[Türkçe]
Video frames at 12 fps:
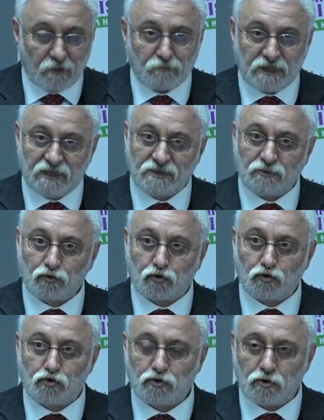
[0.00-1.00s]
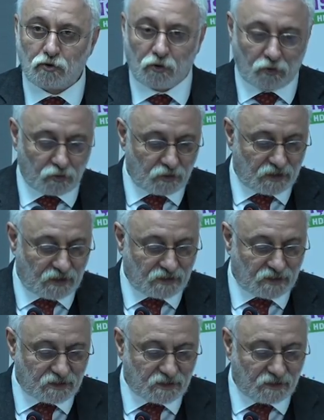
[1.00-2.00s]
Birinci usulsüzlük o.
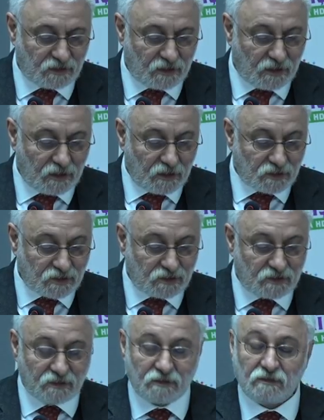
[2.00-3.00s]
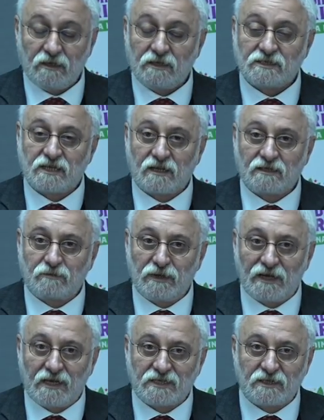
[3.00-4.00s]
İkincisi şimdi sandık
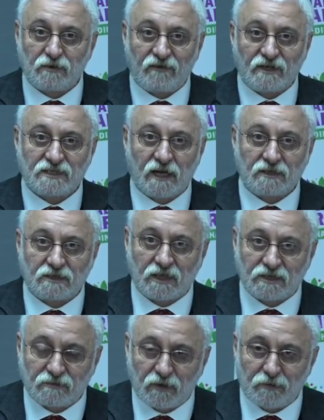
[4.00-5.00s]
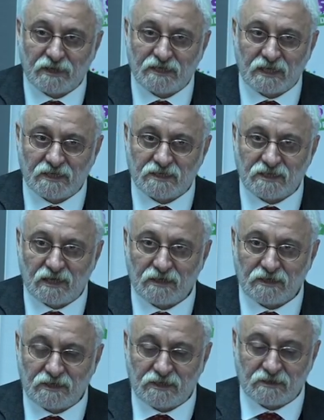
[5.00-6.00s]
birleştirme ve sandık taşıma meselesine
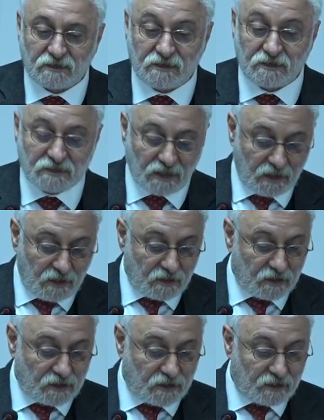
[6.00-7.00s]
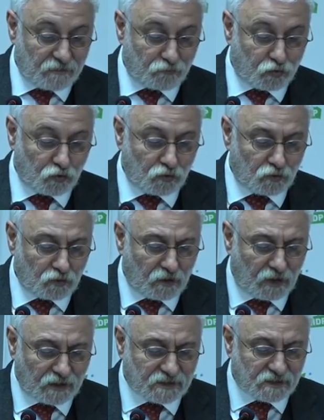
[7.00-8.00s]
girdiniz. Ee, e, bu
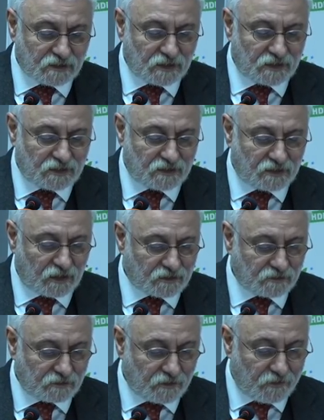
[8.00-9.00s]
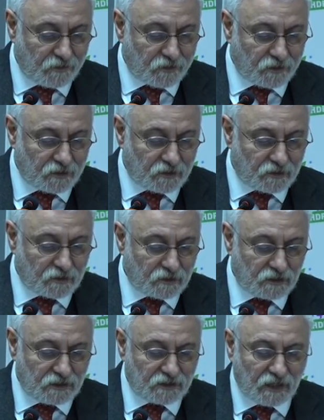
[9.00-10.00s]
aslında iktidarın e,
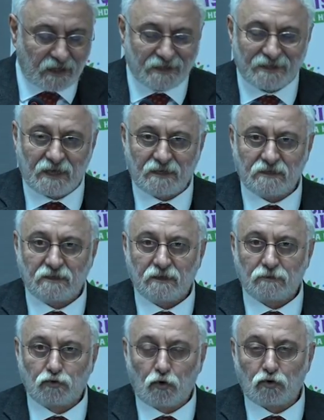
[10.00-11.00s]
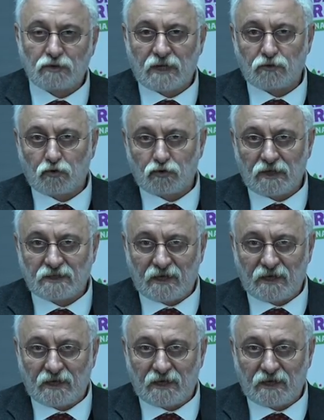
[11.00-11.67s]
idareden doğrudan doğruya